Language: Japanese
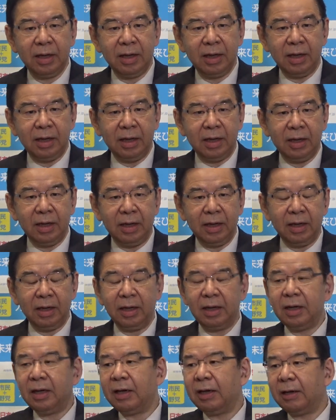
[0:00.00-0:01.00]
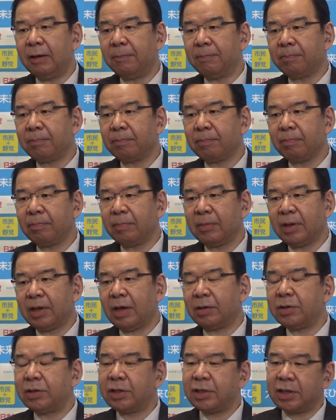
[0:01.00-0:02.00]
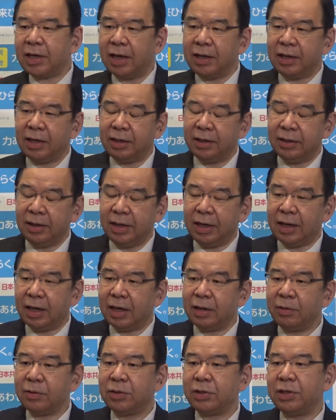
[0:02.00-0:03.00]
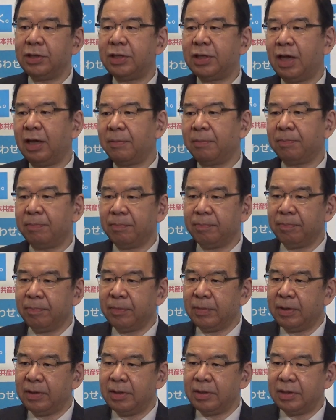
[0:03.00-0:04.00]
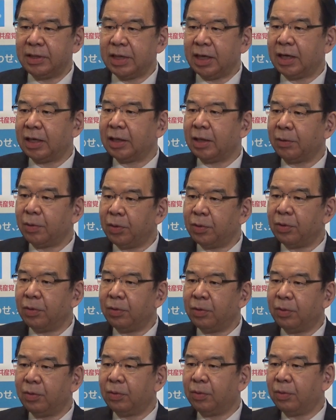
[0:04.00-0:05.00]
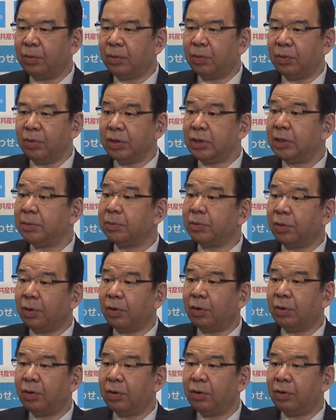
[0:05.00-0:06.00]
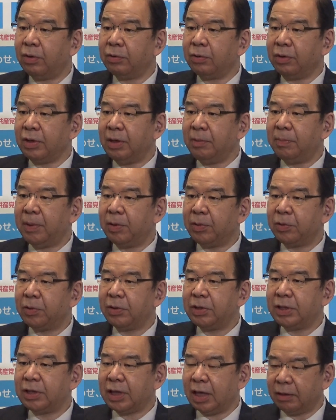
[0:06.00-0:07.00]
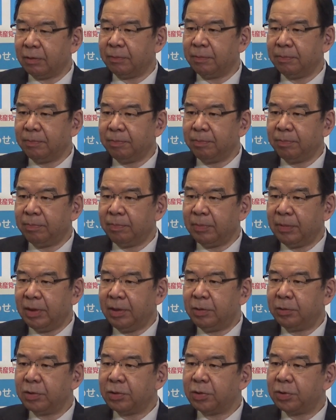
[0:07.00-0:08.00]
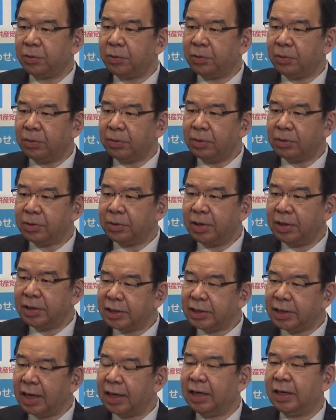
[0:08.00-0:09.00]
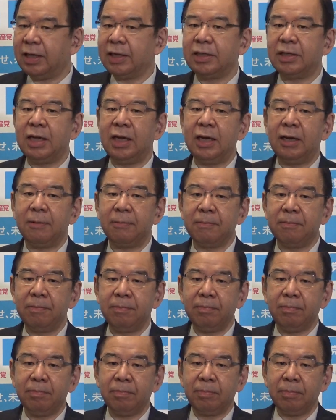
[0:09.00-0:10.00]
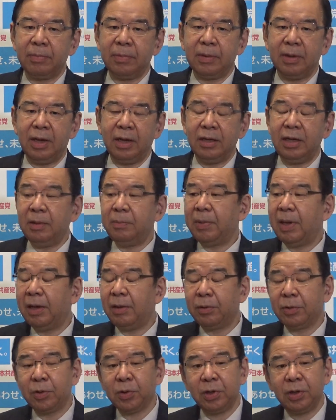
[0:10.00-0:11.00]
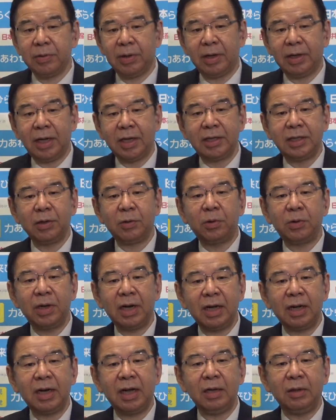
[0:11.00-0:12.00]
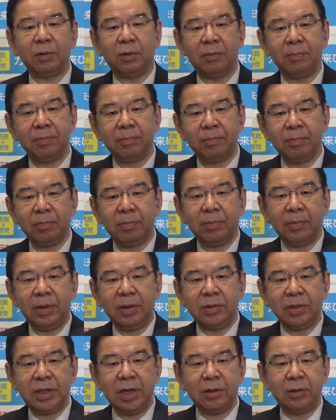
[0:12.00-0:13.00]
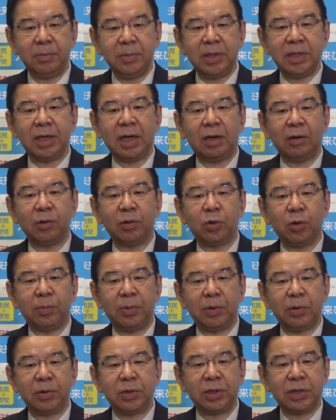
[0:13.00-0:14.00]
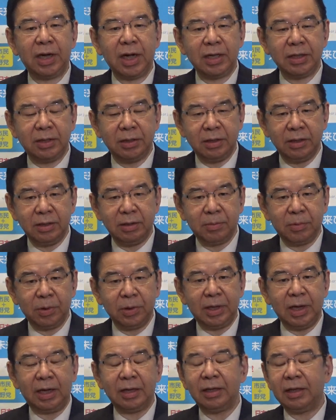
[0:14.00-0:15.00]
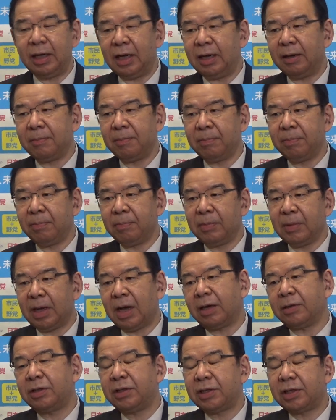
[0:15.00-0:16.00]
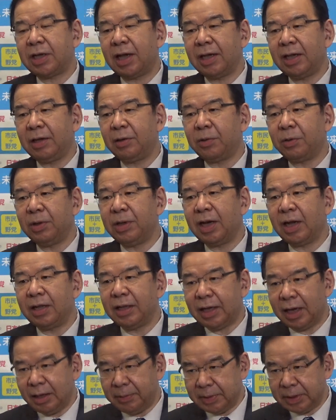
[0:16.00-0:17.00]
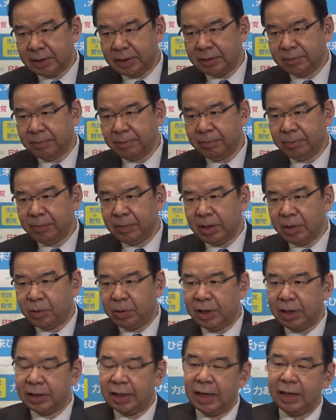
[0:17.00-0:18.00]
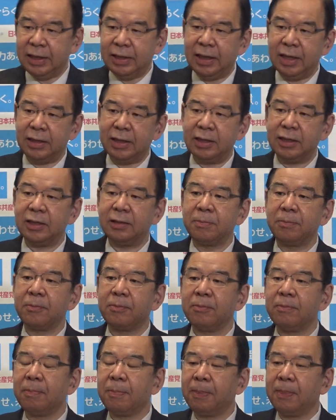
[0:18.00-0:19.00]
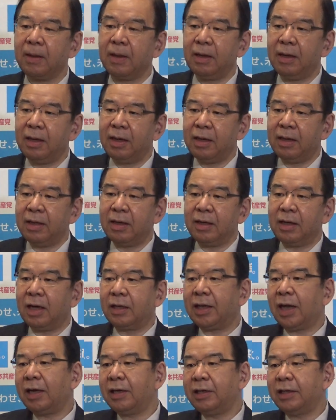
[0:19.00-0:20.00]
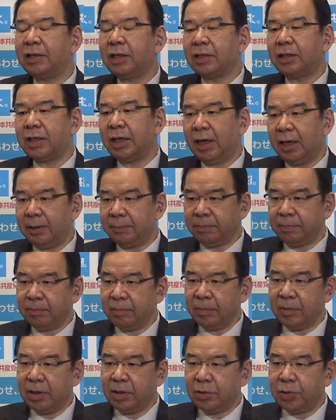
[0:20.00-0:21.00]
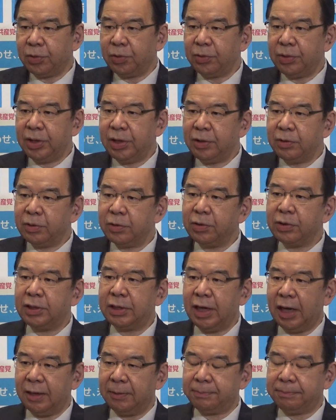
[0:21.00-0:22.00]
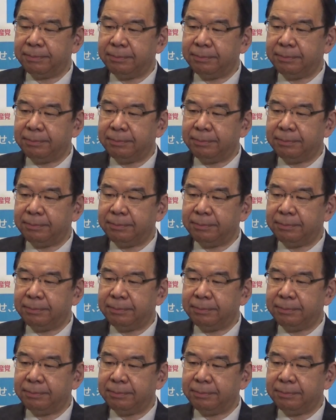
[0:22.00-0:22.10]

えー、学術会議からの推薦した方の一部をあ、任命を拒否したということそのそ体がですね任命の拒否は決して行わないという政府自らの答弁を覆すものであって学術会議法違反でありますこれは第一点ですから第二にですねその理由として